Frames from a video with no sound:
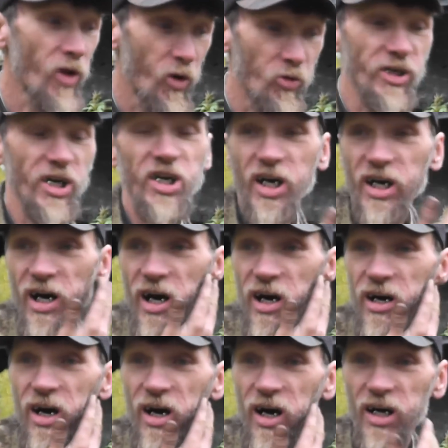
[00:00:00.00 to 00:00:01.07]
Вот я их
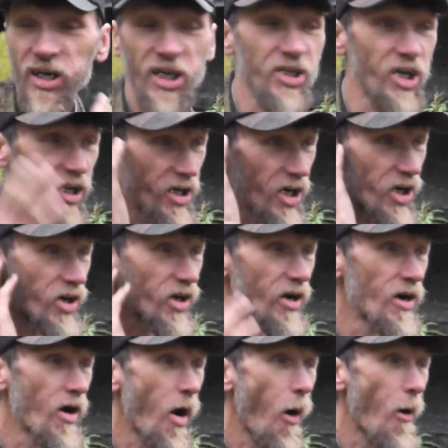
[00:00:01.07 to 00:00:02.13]
охранял я их.
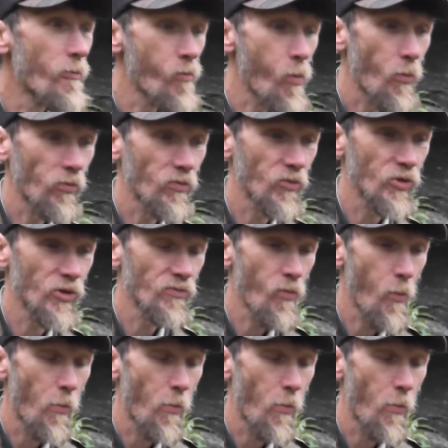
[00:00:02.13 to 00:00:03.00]
Ну.